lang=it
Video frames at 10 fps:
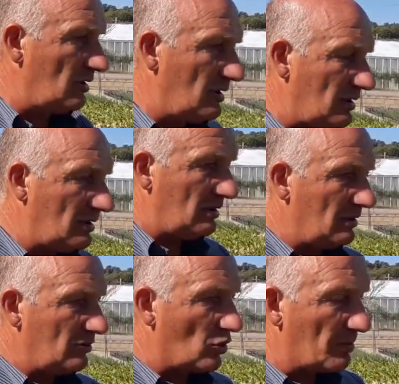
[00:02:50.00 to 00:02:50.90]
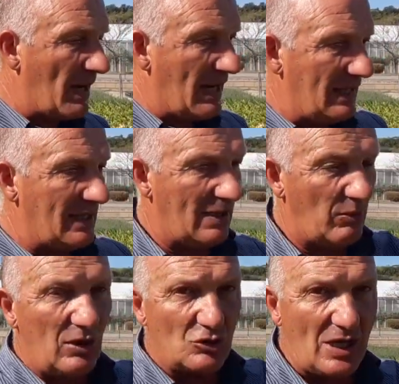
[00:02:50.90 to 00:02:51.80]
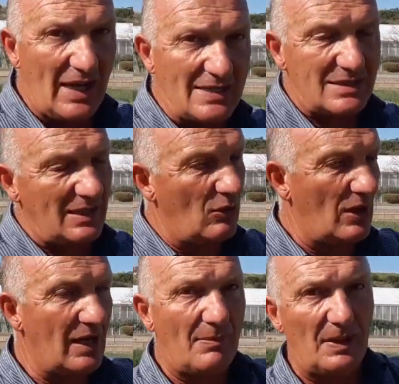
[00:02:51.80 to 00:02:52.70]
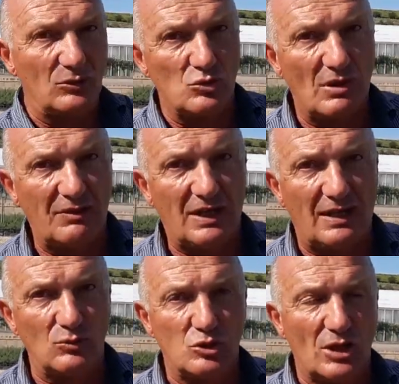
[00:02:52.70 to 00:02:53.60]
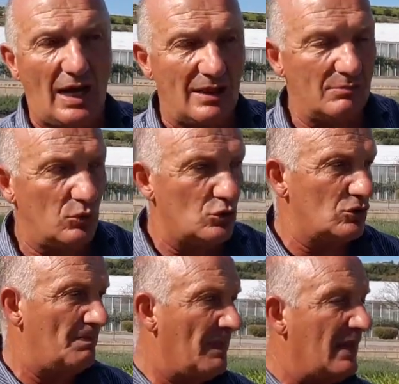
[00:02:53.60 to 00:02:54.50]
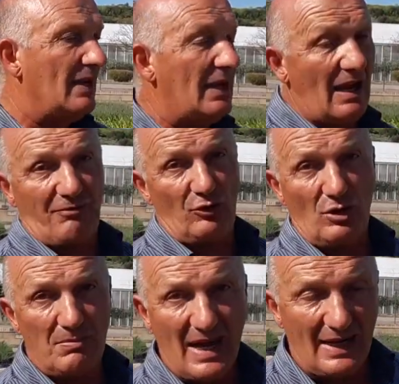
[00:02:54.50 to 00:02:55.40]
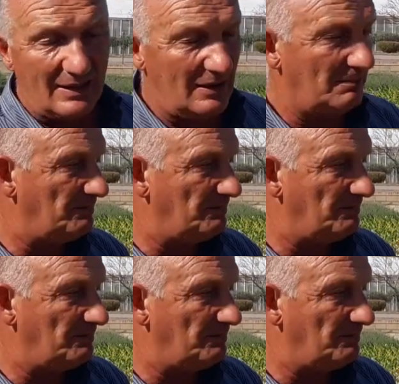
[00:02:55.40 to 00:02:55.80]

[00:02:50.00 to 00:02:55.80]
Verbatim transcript: eh, normale che è quello celeste o l'Agapandus africanus albus che ha fiori bianchi.